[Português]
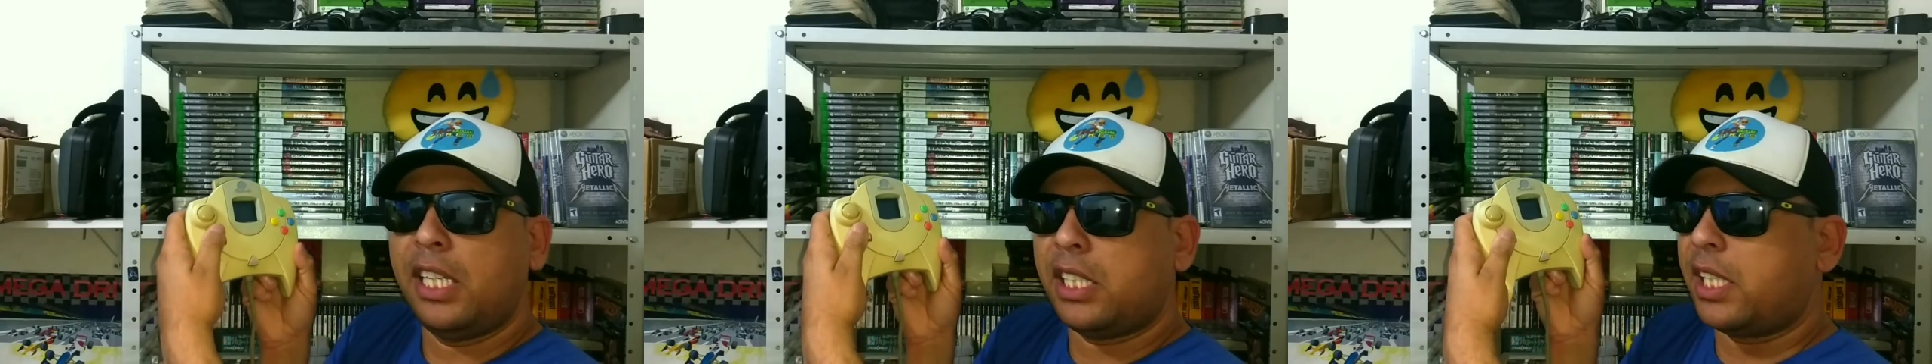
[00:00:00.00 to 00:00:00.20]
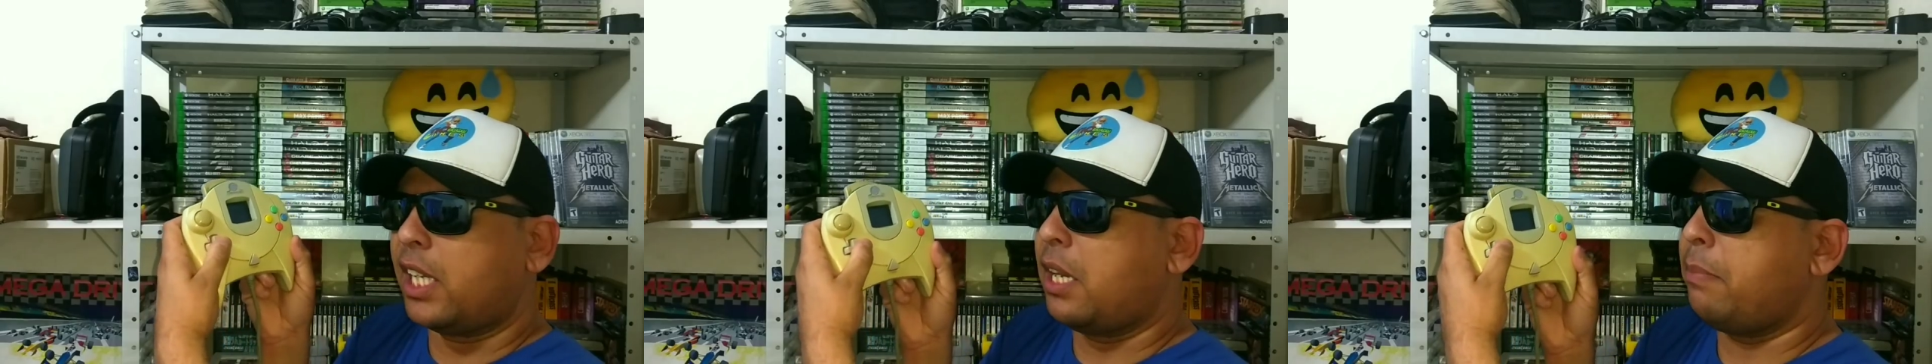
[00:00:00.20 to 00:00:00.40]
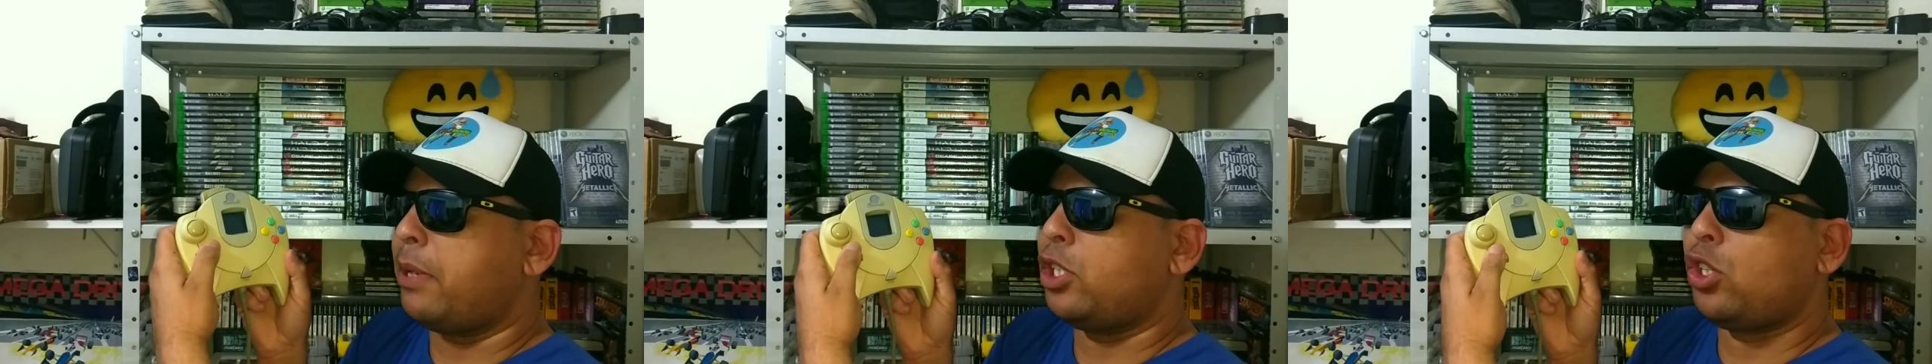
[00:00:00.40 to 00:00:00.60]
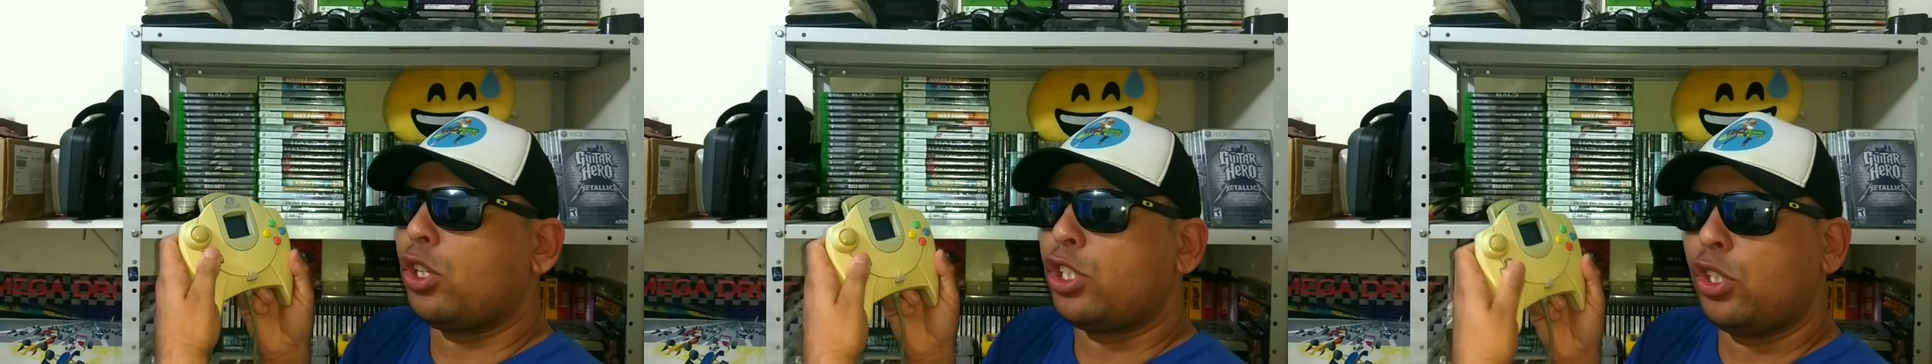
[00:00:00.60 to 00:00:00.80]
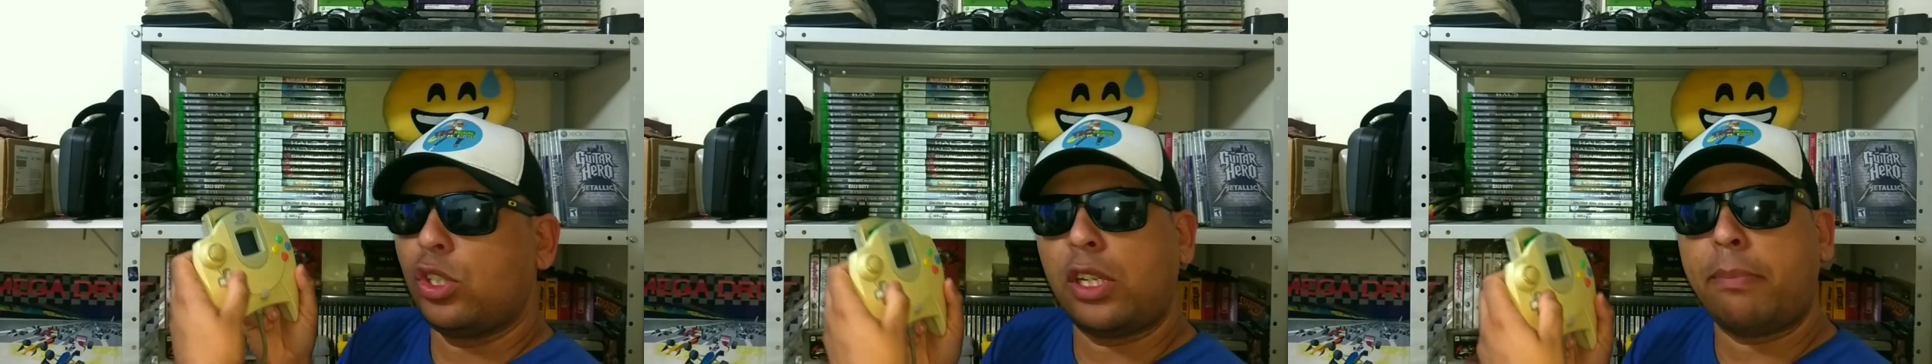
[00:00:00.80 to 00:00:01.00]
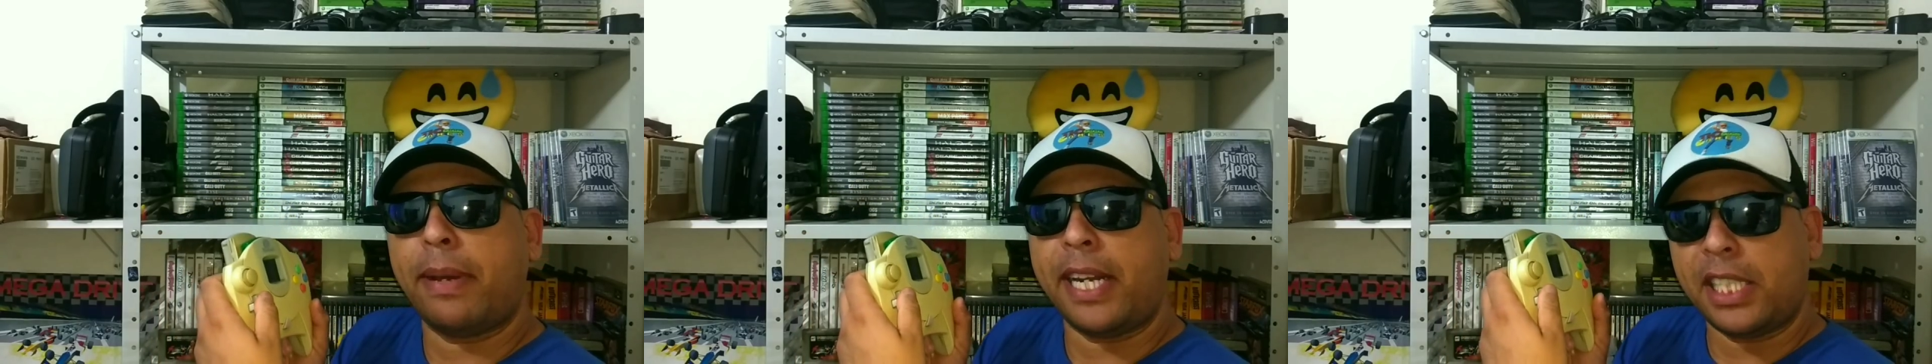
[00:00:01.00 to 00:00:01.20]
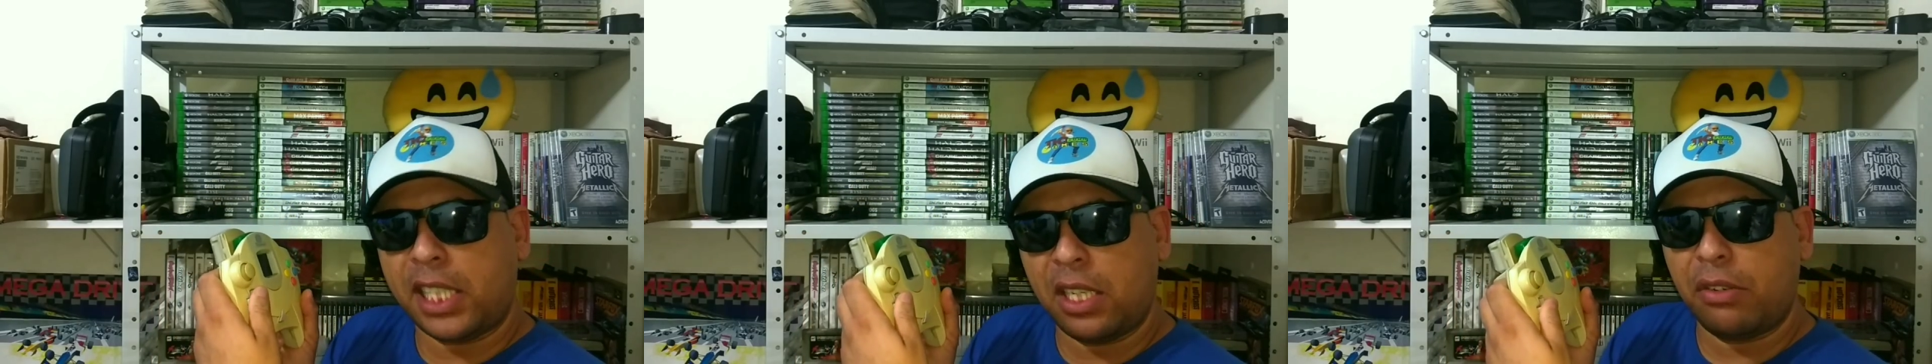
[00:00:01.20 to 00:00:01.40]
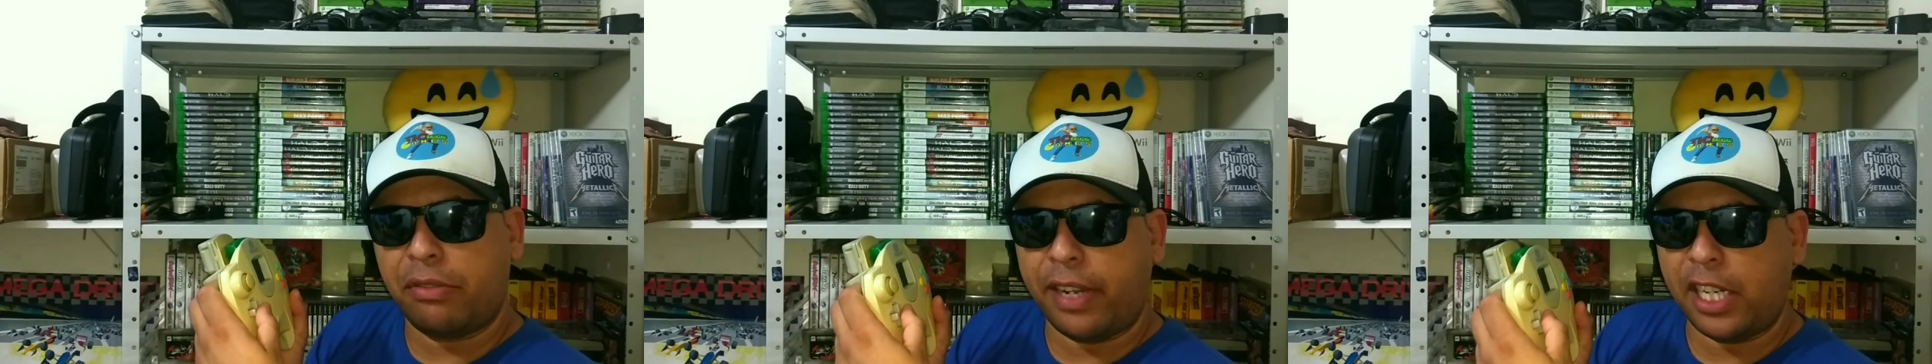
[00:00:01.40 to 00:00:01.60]
Isso aqui para jogos de luta
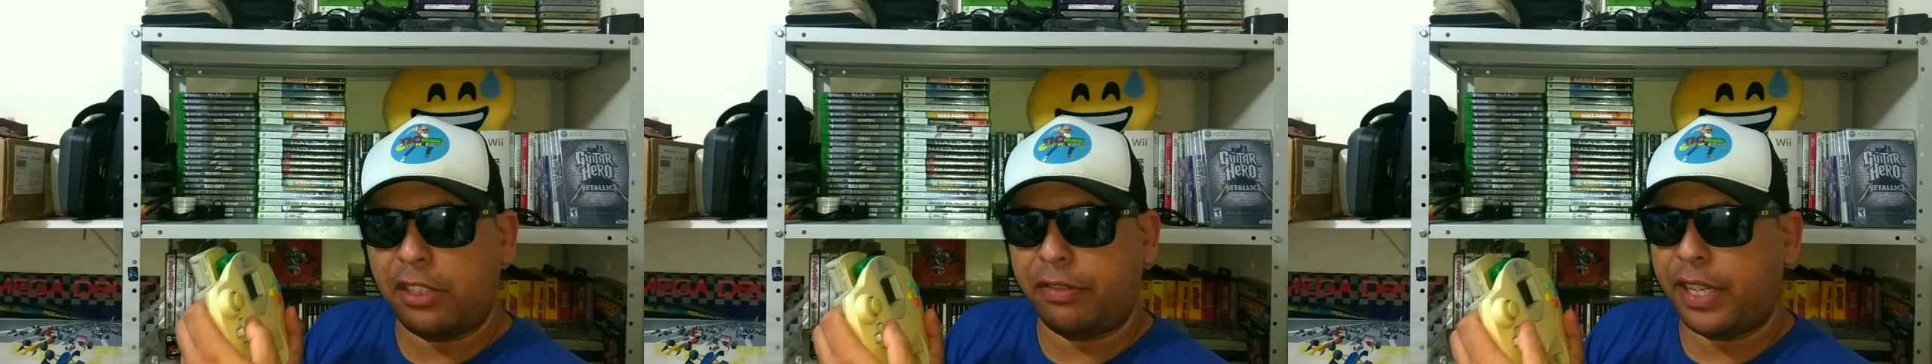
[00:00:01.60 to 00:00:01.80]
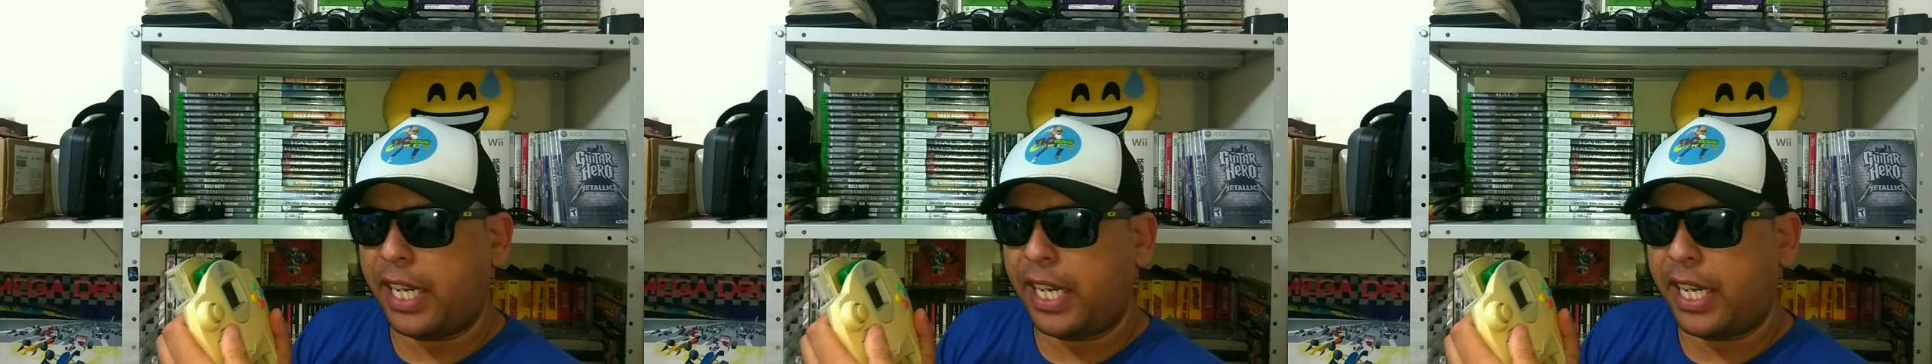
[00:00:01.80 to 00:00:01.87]
parece que não faz